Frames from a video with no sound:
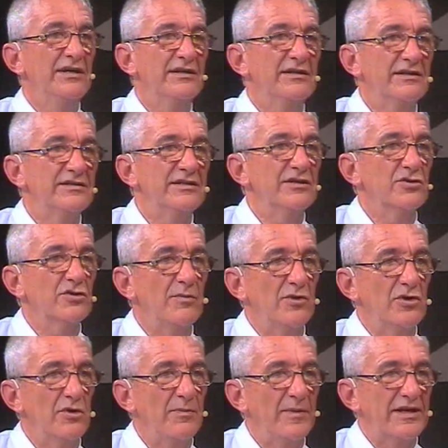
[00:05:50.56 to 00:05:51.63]
Es decir,
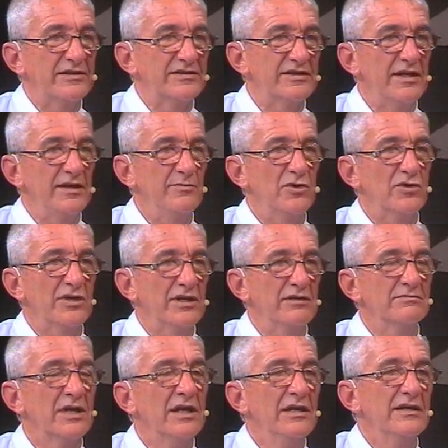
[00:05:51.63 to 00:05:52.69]
cómo nos parecemos,
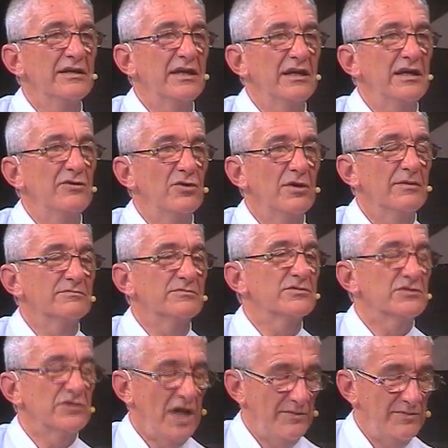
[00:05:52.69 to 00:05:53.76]
que es lo...
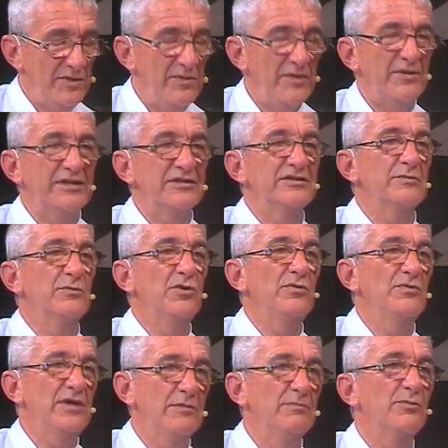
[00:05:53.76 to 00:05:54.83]
A mí me parece muy
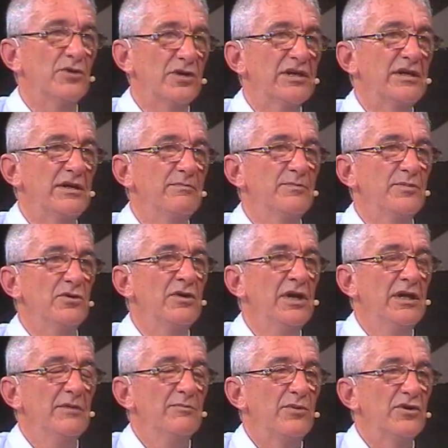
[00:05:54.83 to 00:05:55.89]
bien, por ejemplo,
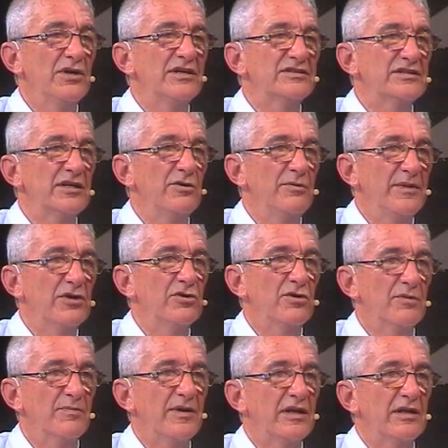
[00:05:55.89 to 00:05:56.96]
ponerse lo
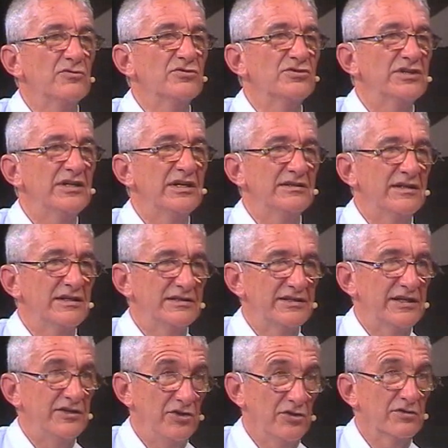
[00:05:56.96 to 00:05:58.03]
mejor para lucir ante el
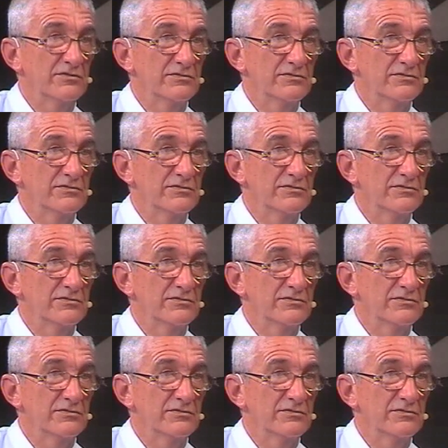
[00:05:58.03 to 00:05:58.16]
Señor.